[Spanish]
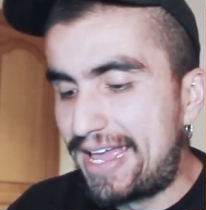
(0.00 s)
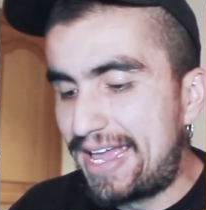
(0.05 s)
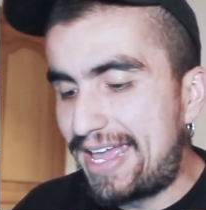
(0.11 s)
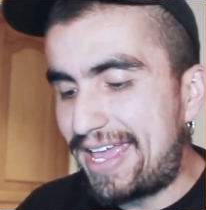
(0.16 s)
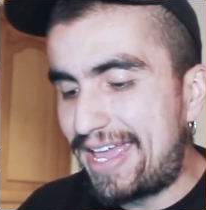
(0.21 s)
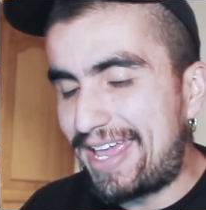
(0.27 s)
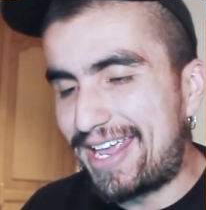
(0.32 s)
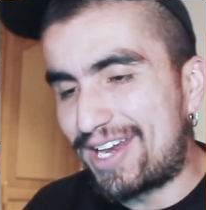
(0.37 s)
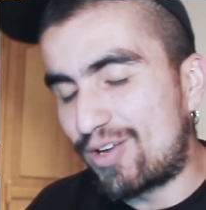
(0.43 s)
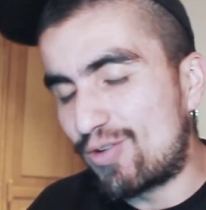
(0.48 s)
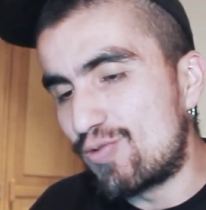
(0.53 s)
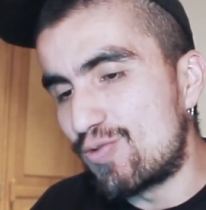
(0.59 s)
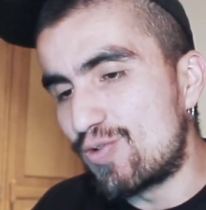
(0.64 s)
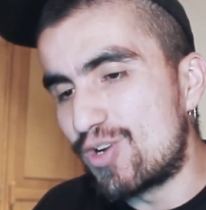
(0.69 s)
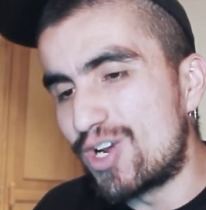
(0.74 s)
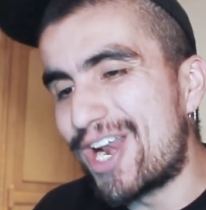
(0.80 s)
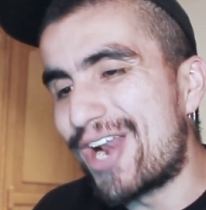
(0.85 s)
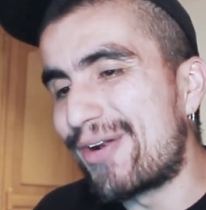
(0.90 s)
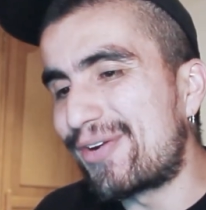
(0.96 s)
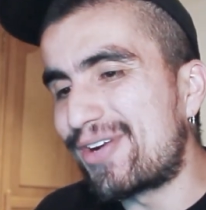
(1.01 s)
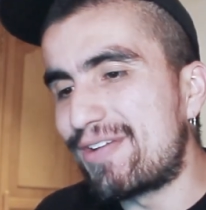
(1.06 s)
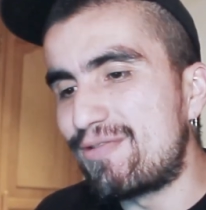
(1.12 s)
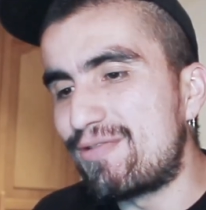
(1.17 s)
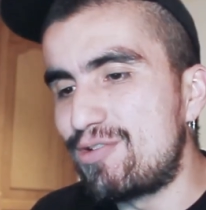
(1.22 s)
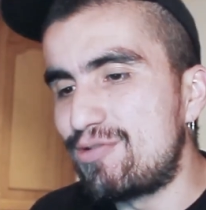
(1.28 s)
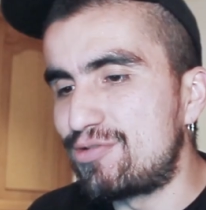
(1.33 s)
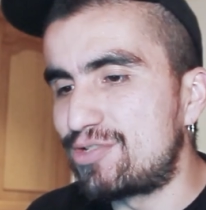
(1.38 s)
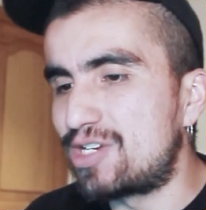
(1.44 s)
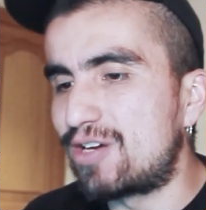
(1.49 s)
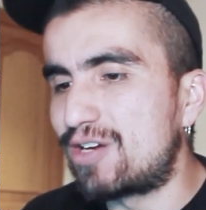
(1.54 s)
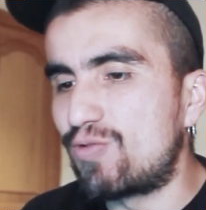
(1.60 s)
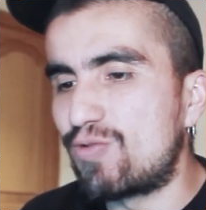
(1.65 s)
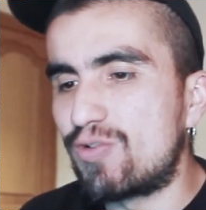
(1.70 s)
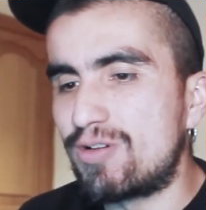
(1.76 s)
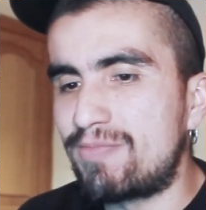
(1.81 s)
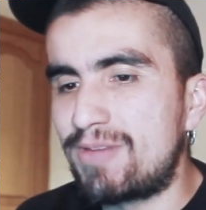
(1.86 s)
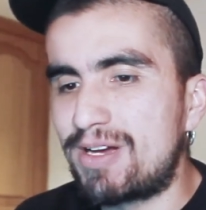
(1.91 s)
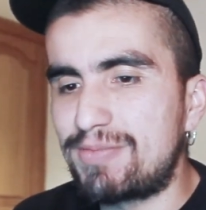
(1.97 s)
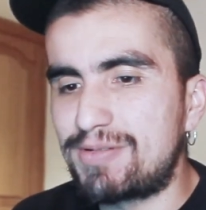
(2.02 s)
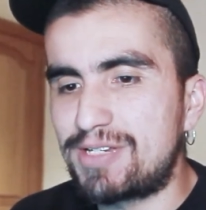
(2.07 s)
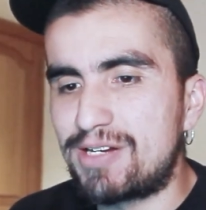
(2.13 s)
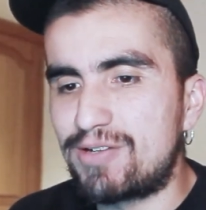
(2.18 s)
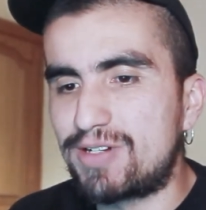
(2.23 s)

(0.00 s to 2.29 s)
en Google Reviews, en Google Maps, en lo